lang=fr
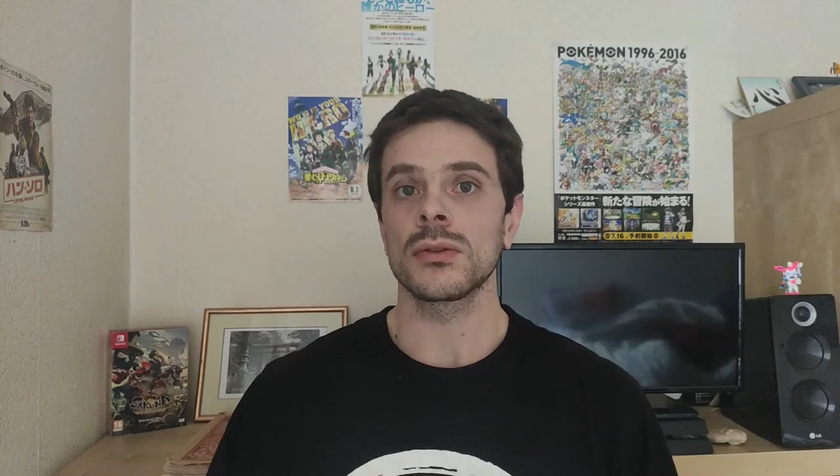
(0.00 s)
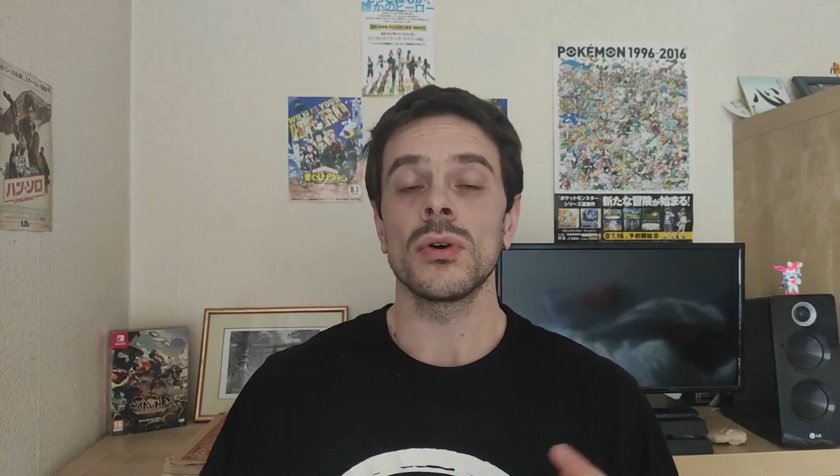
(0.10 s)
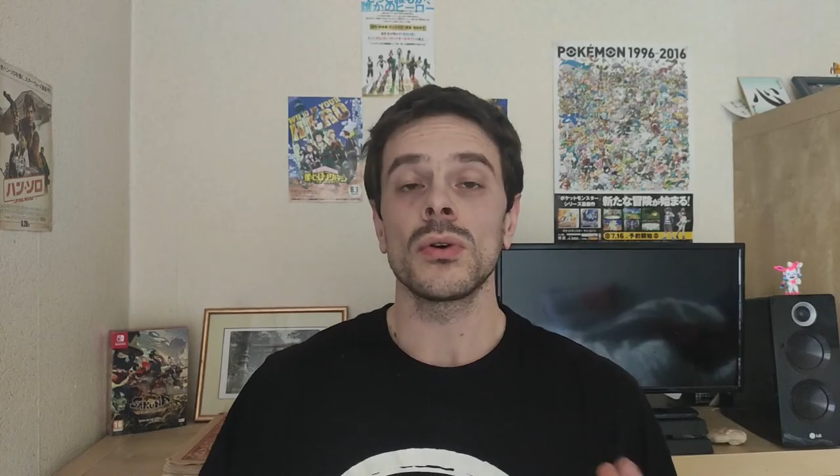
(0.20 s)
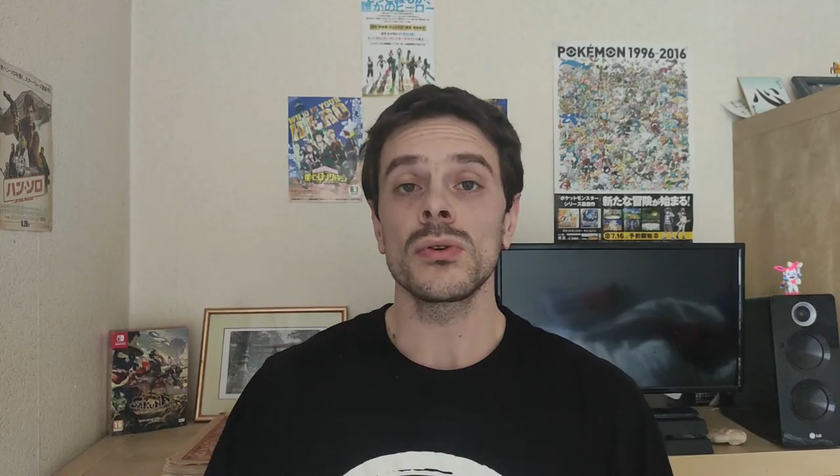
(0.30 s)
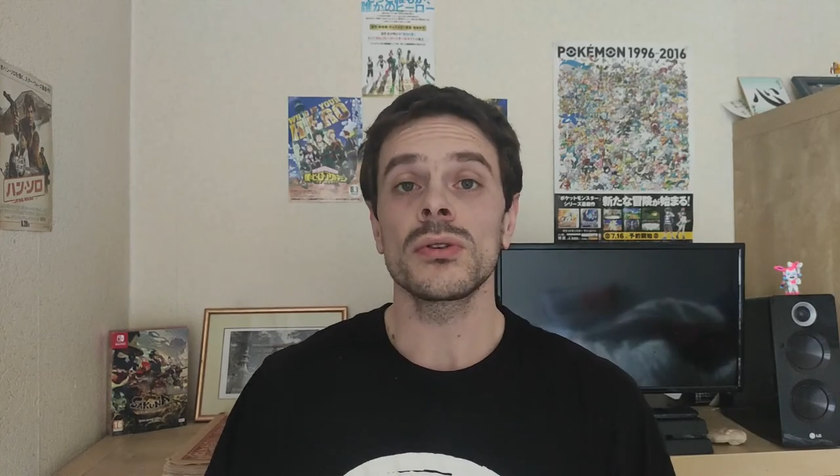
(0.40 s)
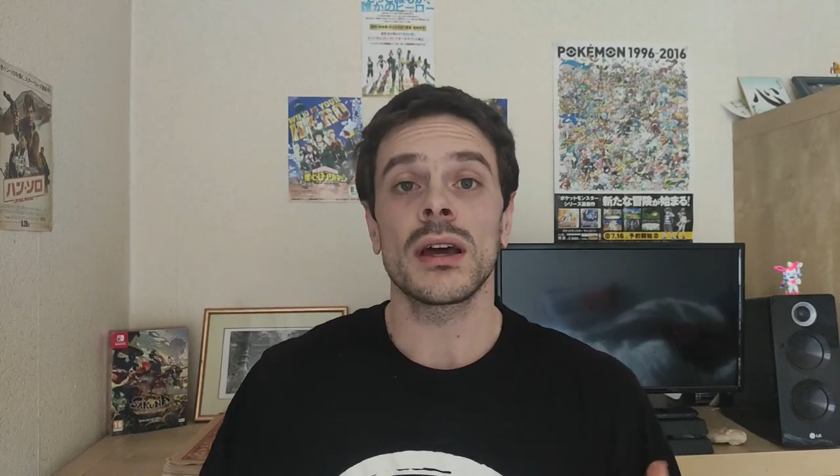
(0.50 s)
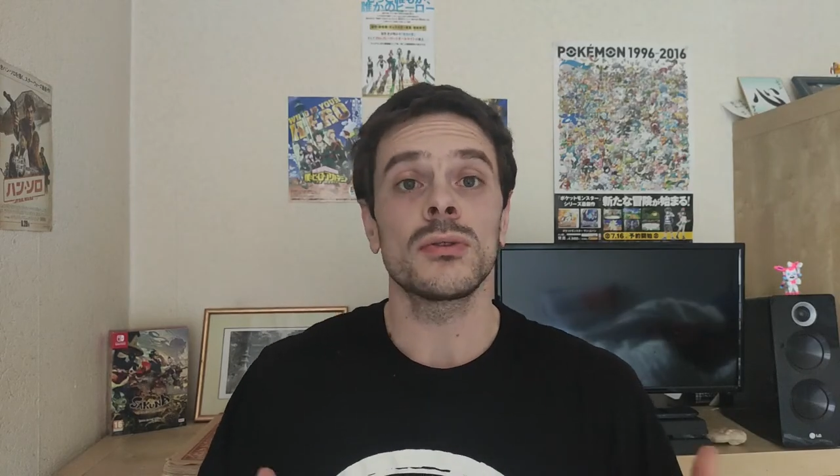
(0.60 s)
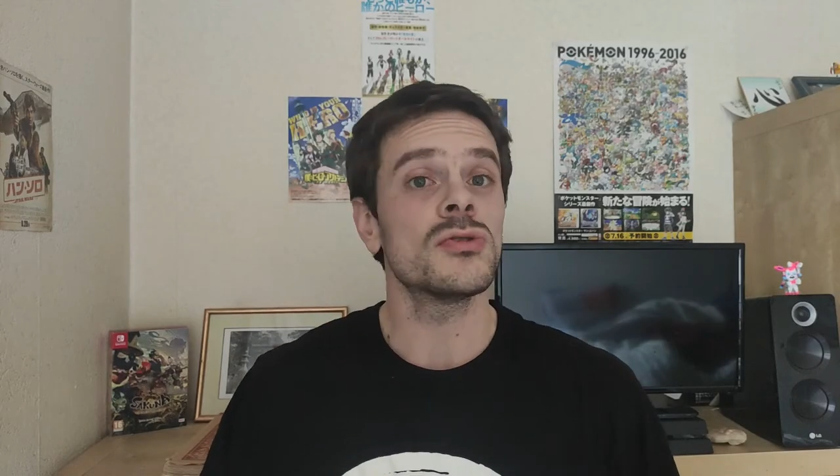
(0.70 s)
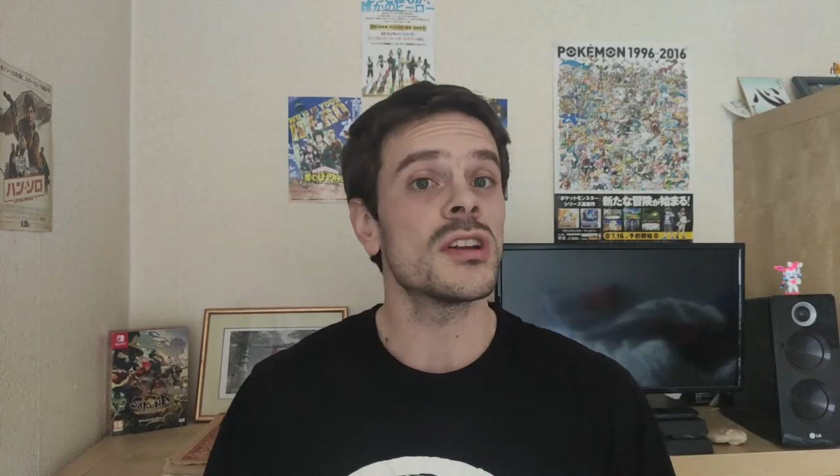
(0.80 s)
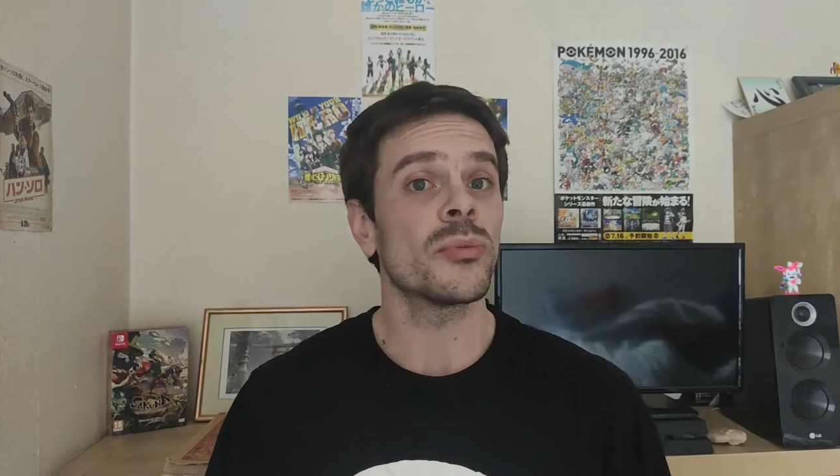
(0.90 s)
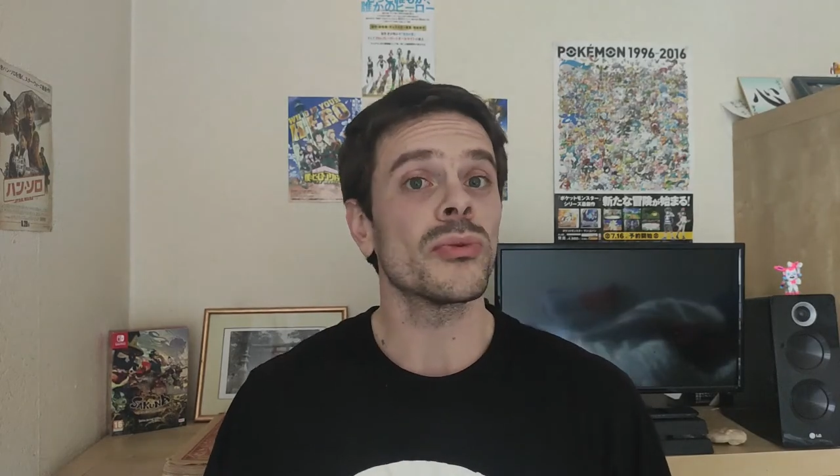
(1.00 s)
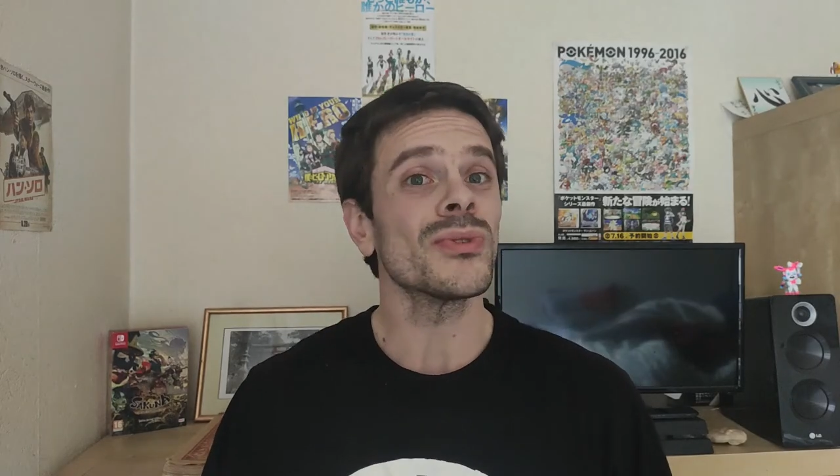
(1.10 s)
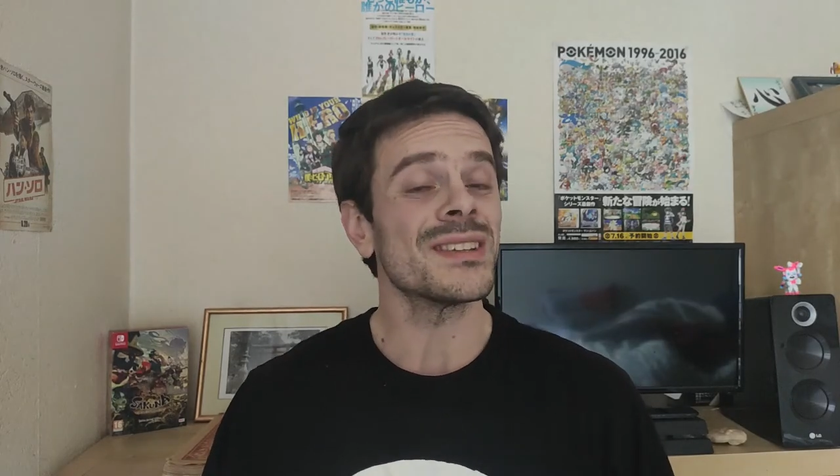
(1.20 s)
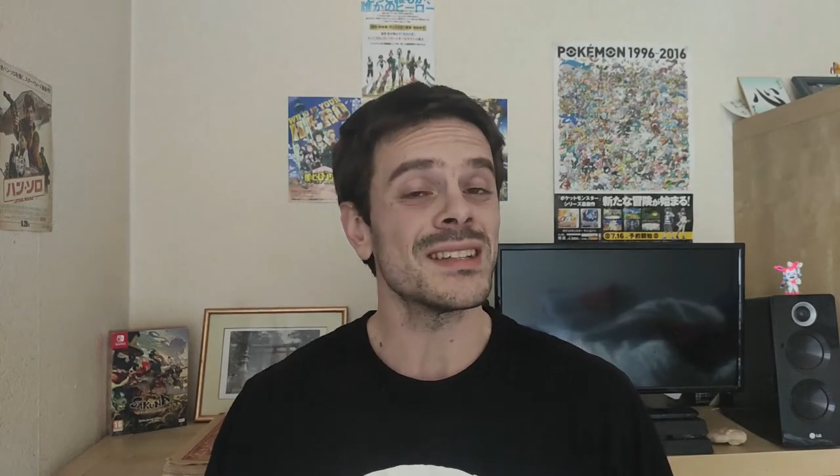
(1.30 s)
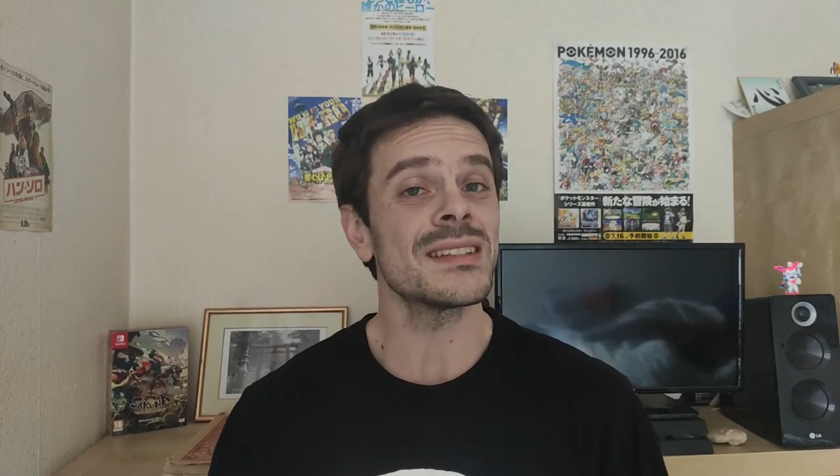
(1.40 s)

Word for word: Dans le cas du Japon, ici,